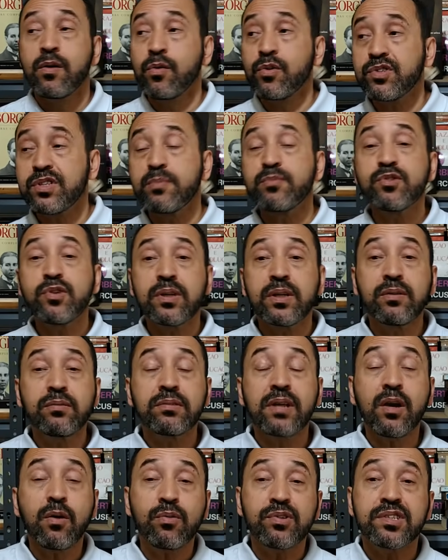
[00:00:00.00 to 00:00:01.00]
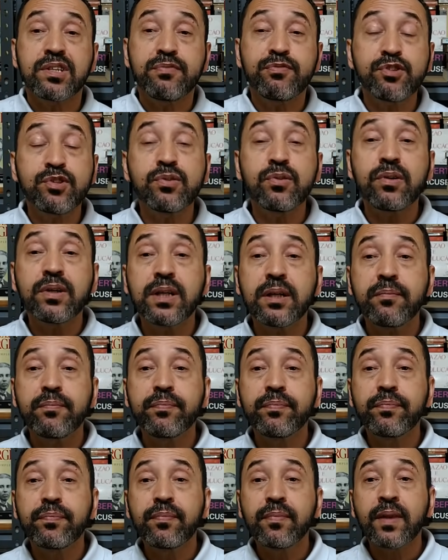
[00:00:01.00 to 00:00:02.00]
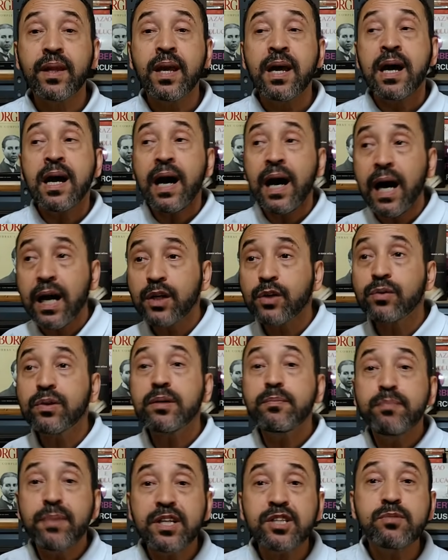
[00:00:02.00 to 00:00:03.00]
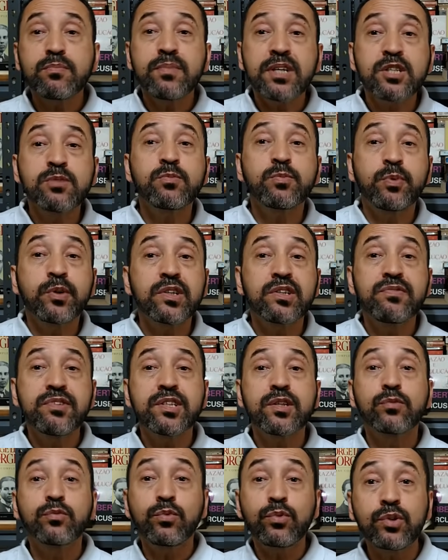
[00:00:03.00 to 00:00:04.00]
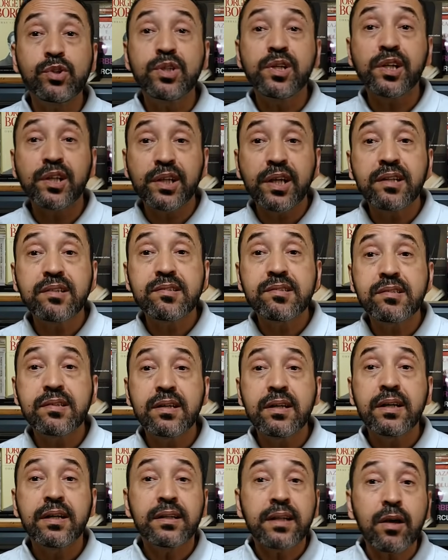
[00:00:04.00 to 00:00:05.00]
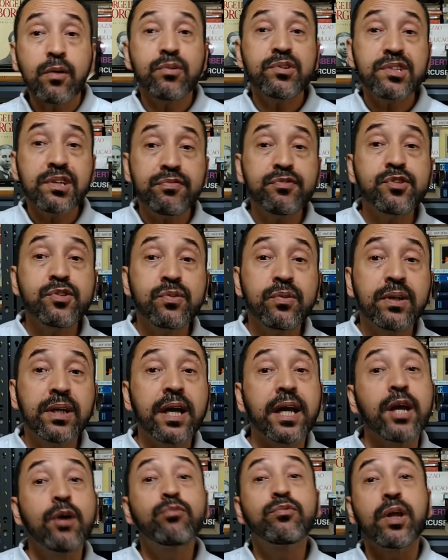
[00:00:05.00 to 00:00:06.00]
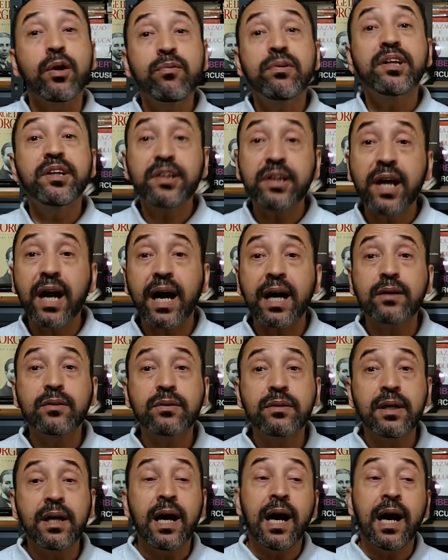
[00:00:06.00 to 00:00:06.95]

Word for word: Gostemos ou não, tem coisa que funciona. Acho que, mesmo do ponto de vista dos dirigentes, tem coisa que funciona. Eu tenho criticado.